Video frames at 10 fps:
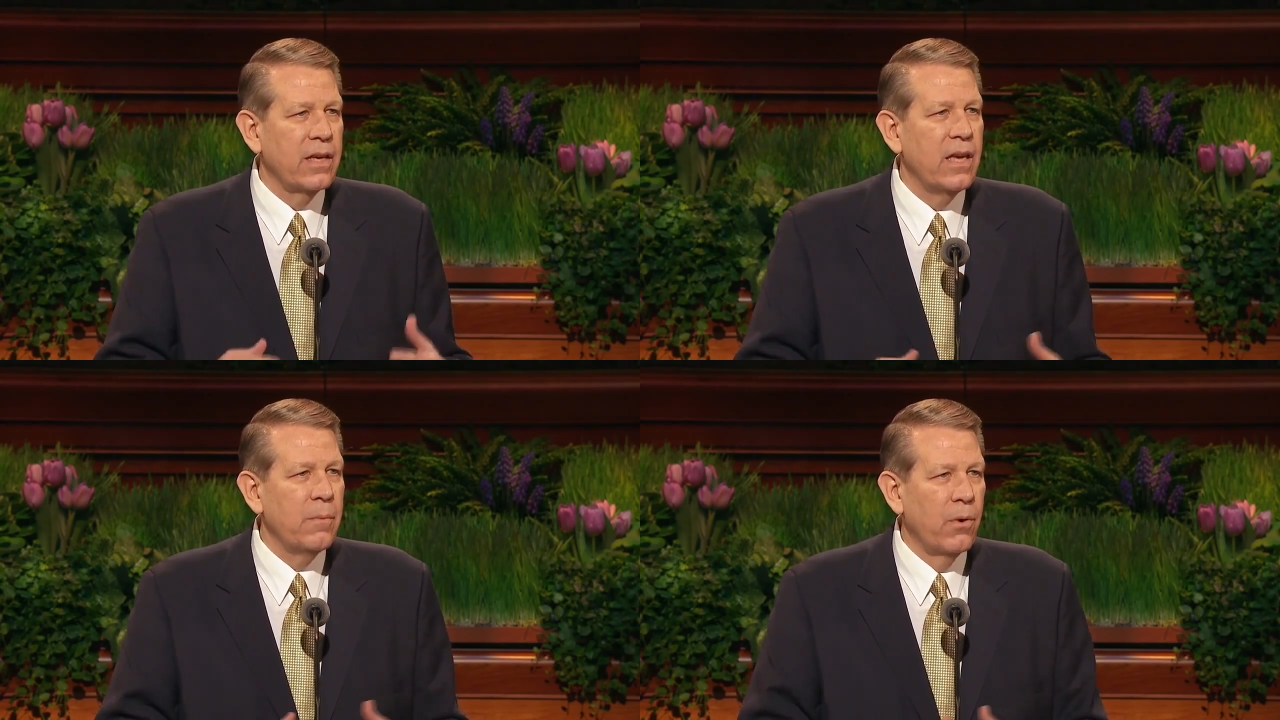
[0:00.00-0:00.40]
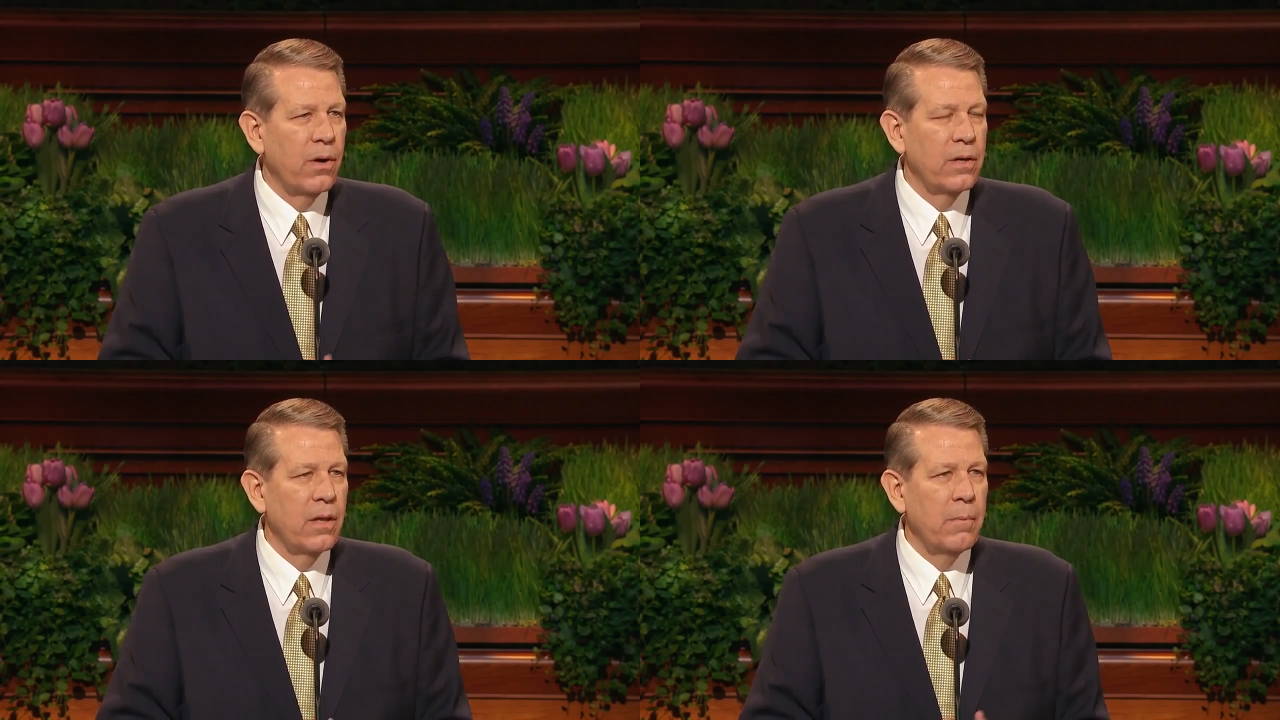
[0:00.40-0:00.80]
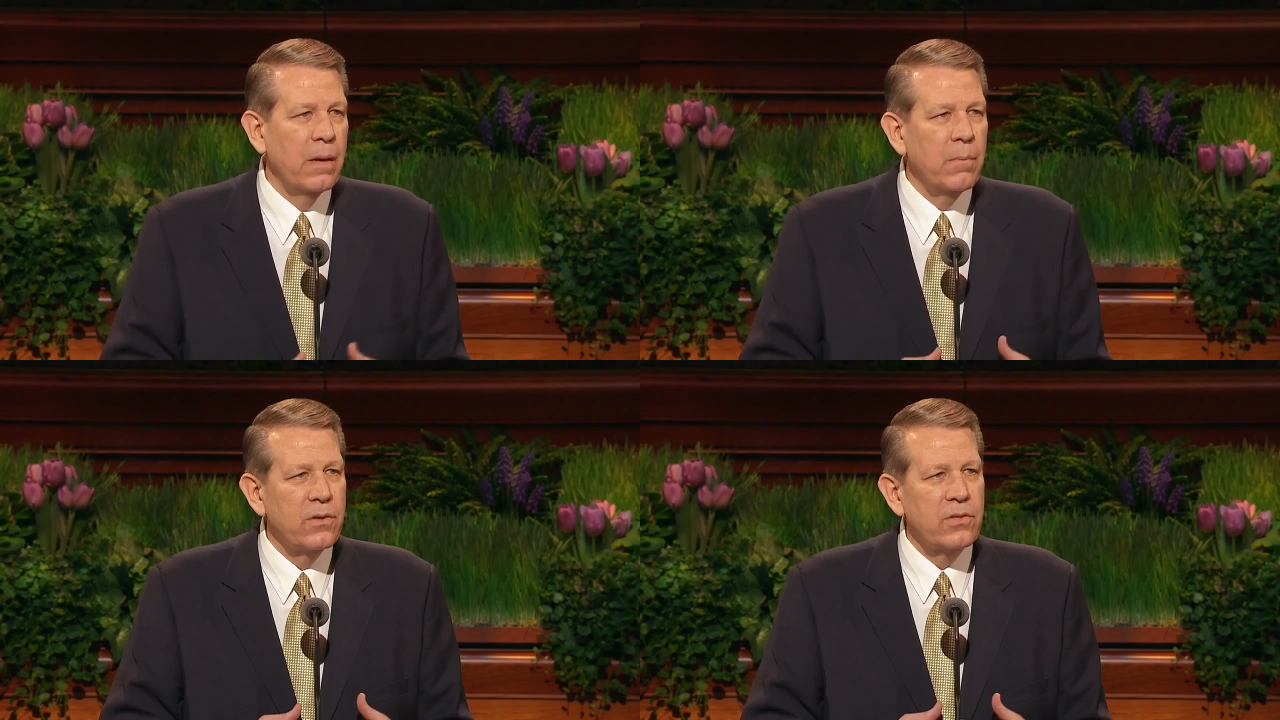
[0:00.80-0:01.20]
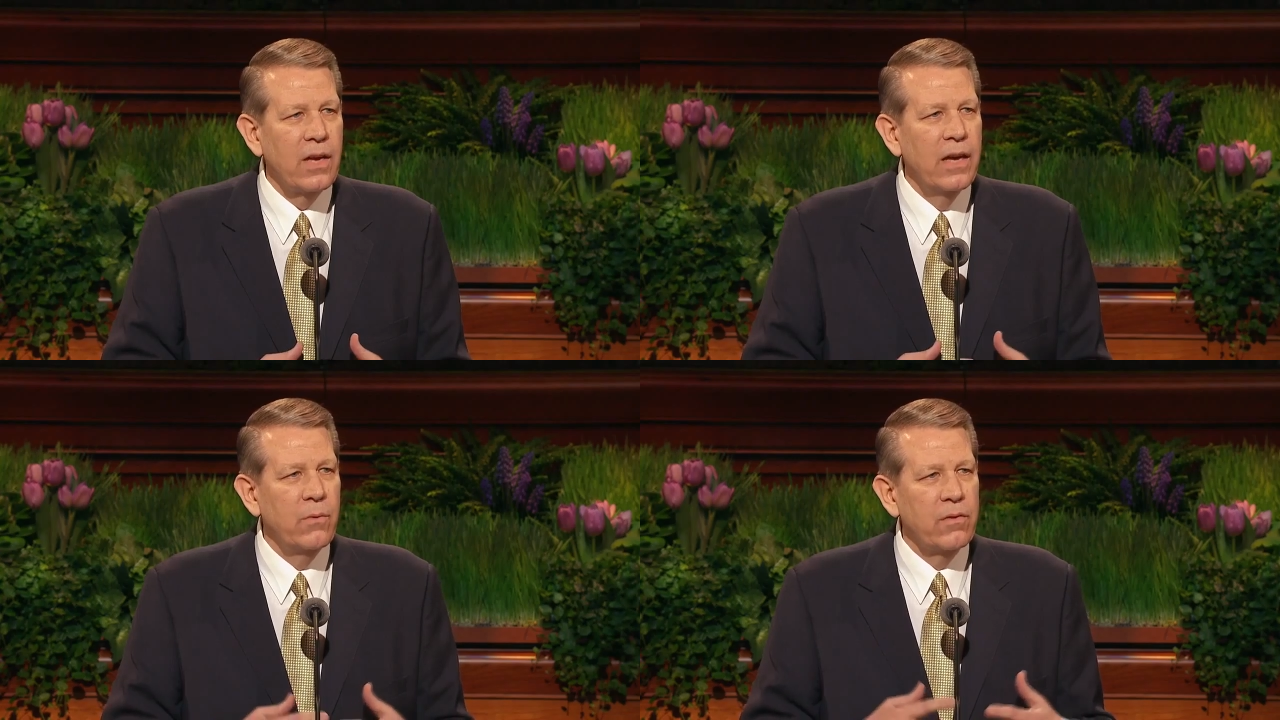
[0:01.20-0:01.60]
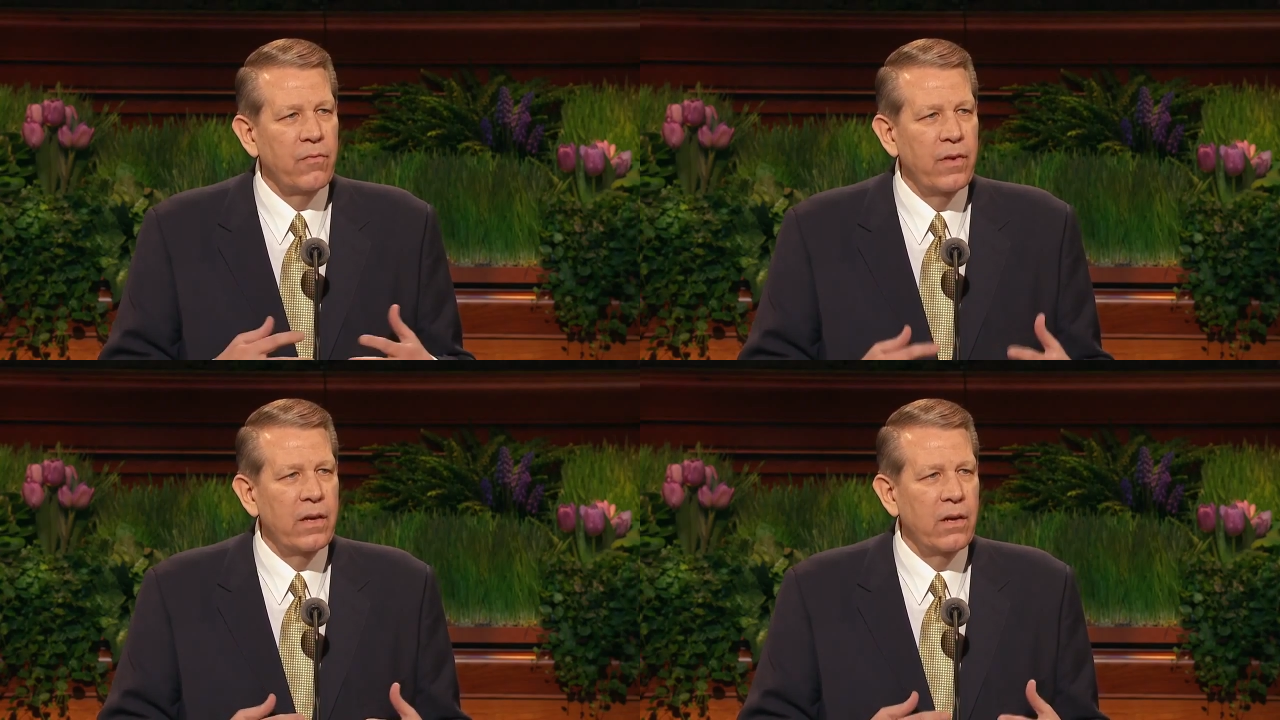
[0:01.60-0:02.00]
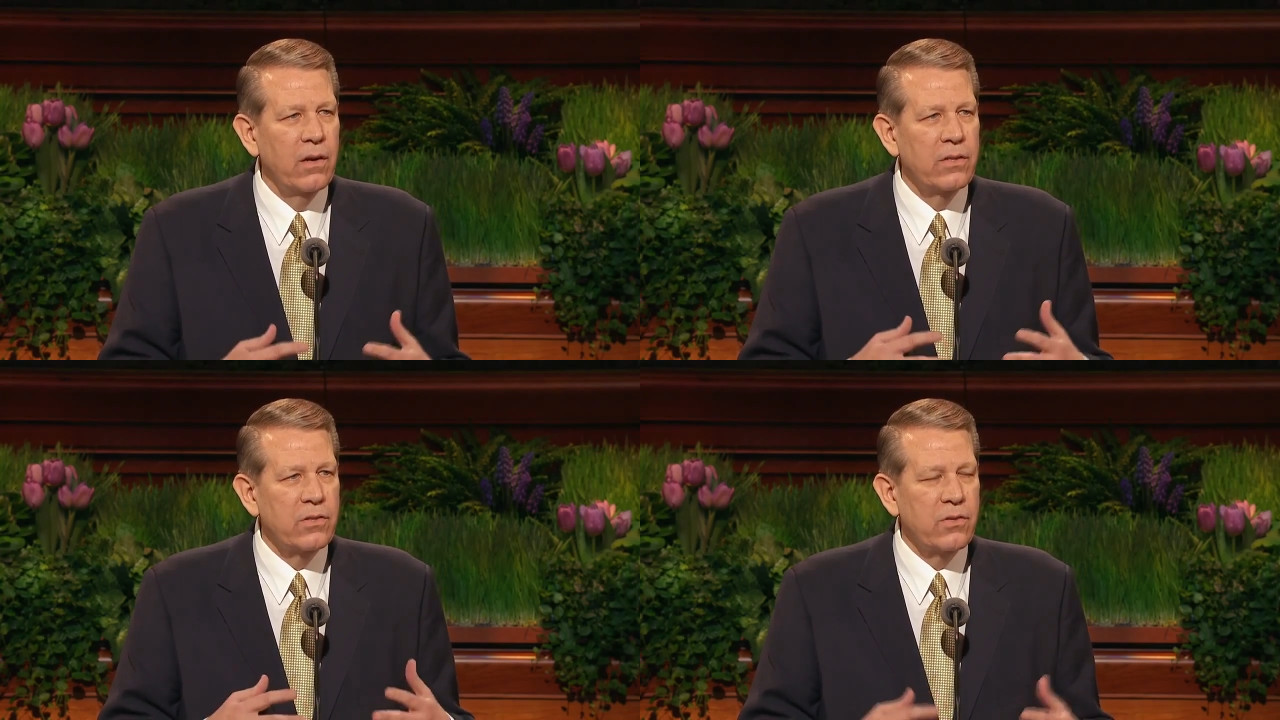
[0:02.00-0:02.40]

E poi il coro, davvero potente.